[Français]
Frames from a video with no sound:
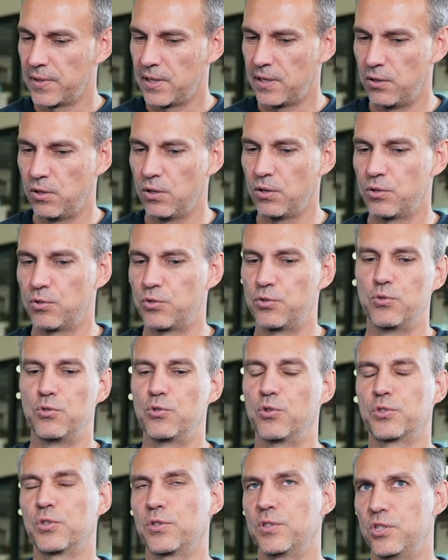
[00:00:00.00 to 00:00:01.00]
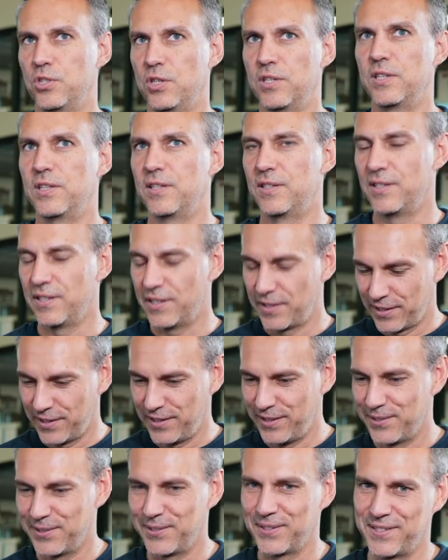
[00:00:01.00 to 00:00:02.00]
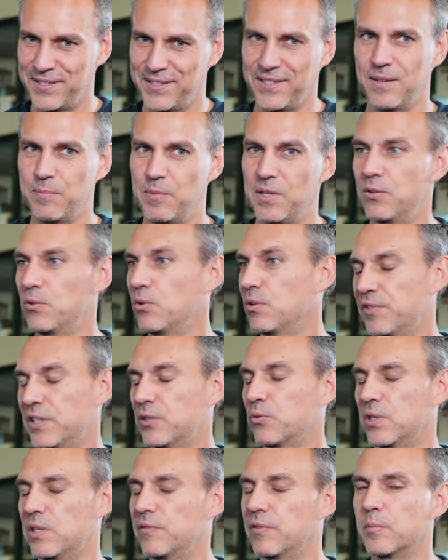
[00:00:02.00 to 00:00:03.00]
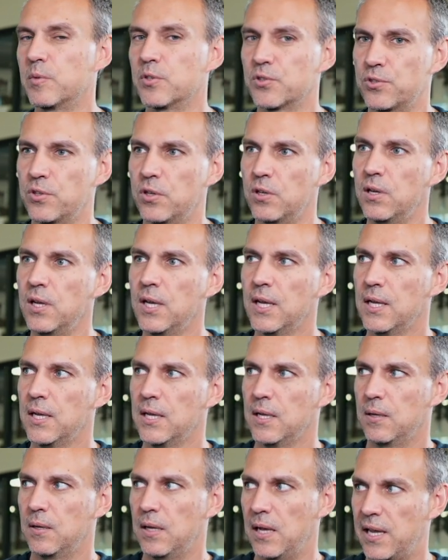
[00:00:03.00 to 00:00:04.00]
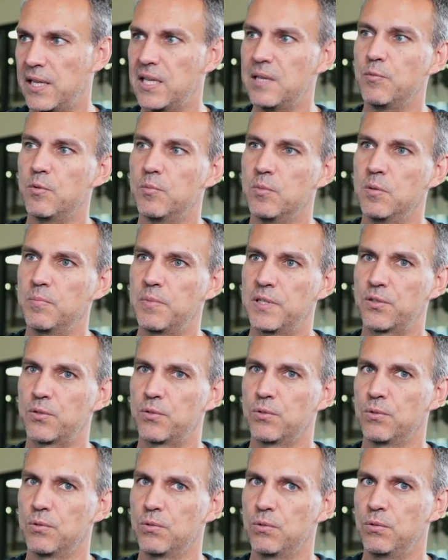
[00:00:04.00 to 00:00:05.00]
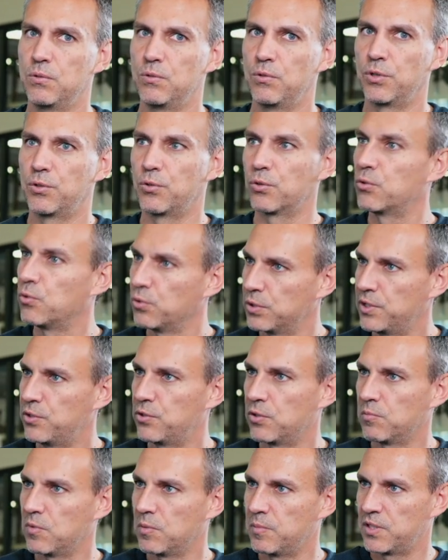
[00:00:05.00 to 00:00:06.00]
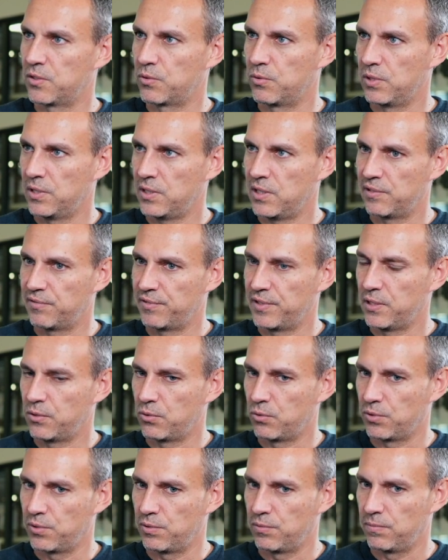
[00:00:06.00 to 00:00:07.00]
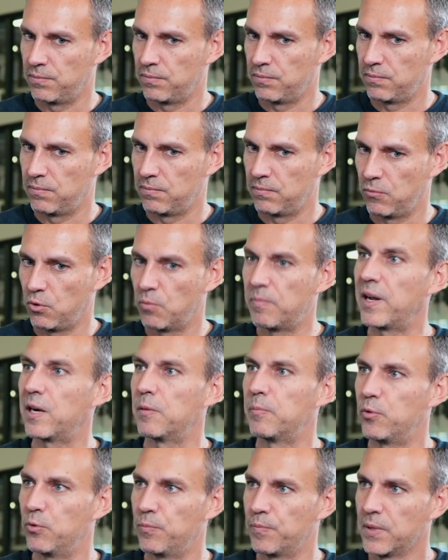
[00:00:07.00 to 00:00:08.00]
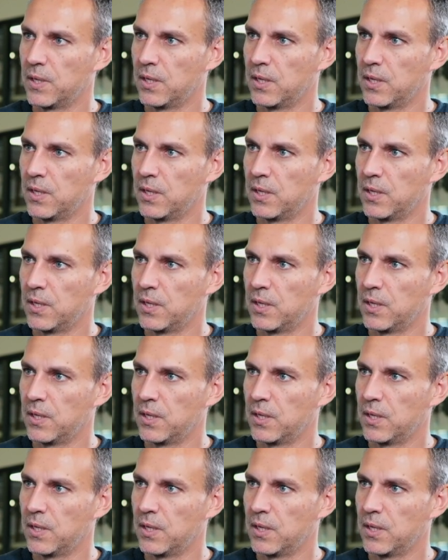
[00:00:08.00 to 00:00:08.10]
Alors j'entends déjà des, cris, etc. Mais non, en fait, on est vraiment seuls à des moments parce que notre conditionnement masculin a fait qu'on parle peu.